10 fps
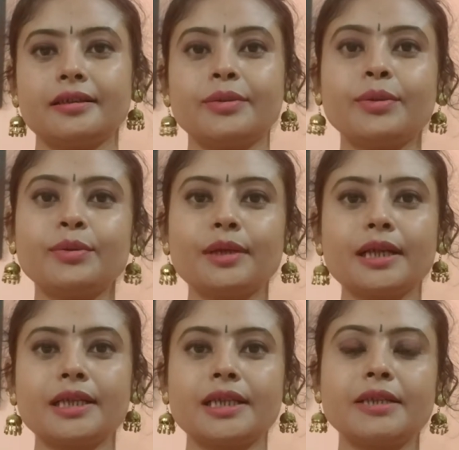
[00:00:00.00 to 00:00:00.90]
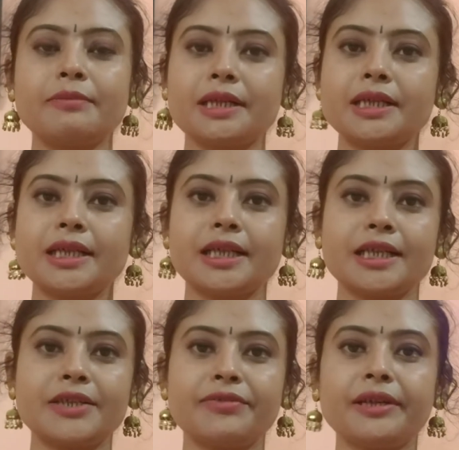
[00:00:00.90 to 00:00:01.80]
ধনুরাশির মাসিক
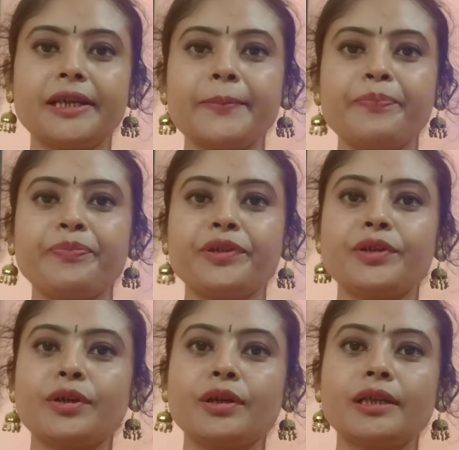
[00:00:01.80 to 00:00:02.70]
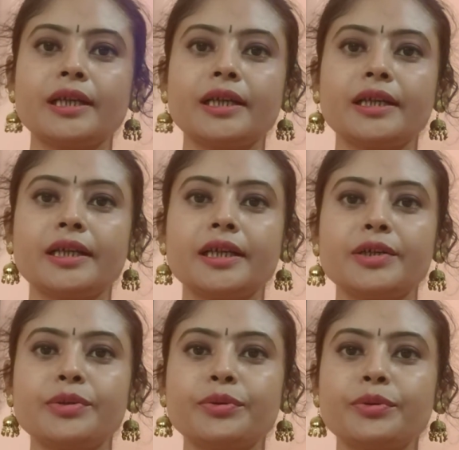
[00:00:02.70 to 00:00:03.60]
রাশিফলে ছ তারিখে
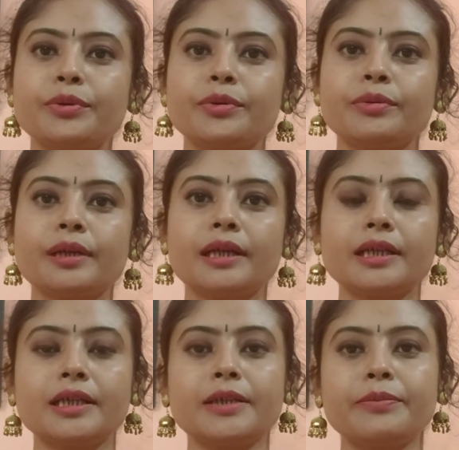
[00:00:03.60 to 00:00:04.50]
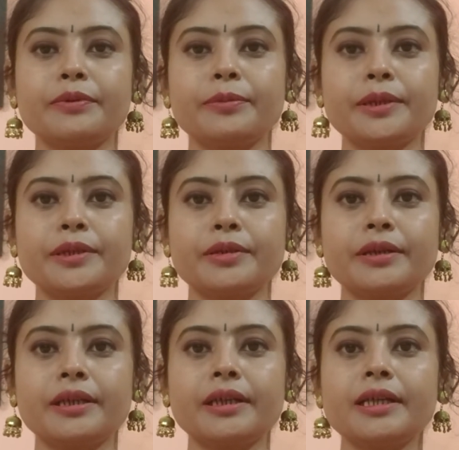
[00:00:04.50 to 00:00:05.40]
শুক্র তুলারাশিতে রাশিতে প্রবেশ
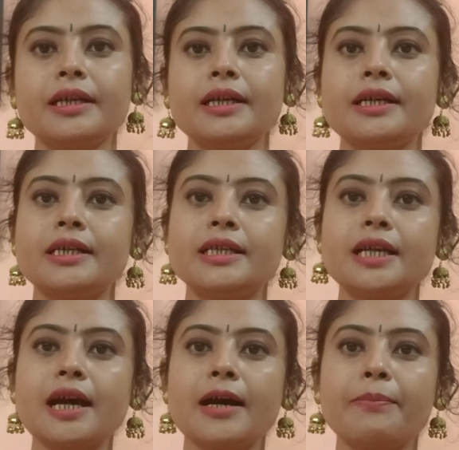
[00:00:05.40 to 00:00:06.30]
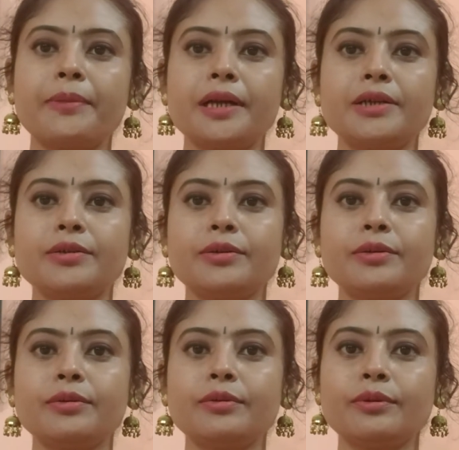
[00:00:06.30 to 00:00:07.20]
করে যা আপনার
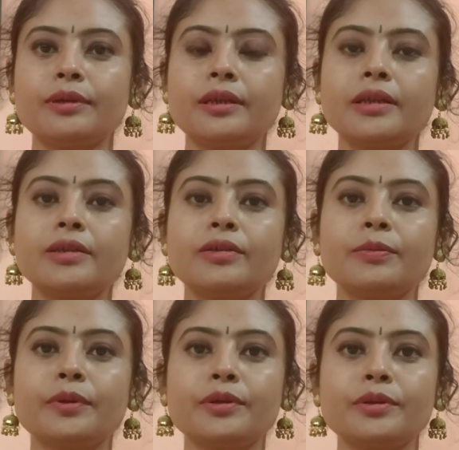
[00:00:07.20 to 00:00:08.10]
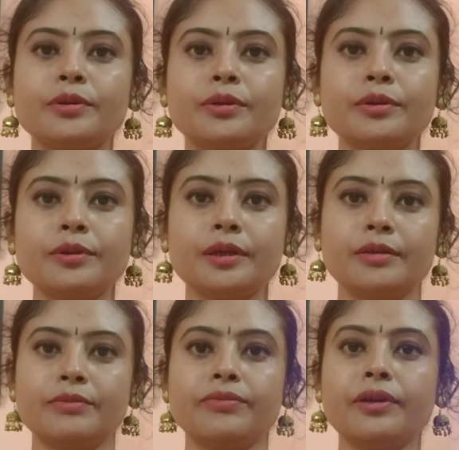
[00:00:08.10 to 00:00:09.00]
জন্য অত্যন্ত
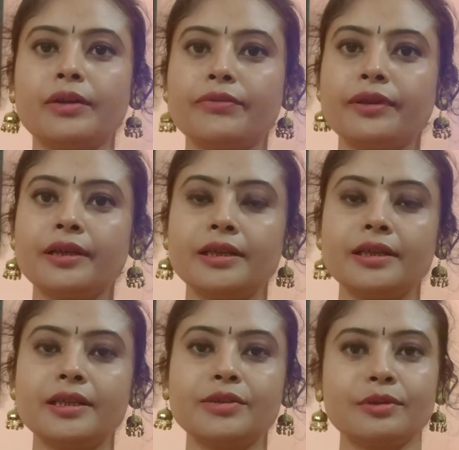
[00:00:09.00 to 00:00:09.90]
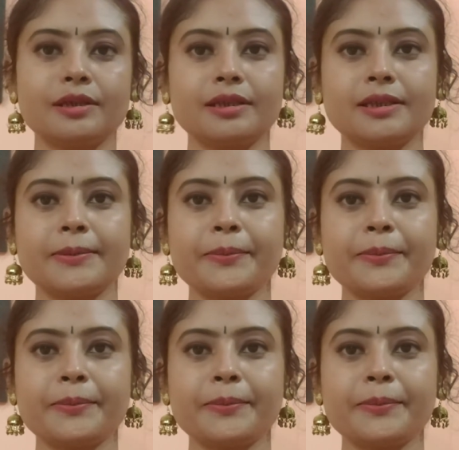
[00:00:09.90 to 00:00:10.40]
পছন্দনীয় ফলাফল দিতে চলেছে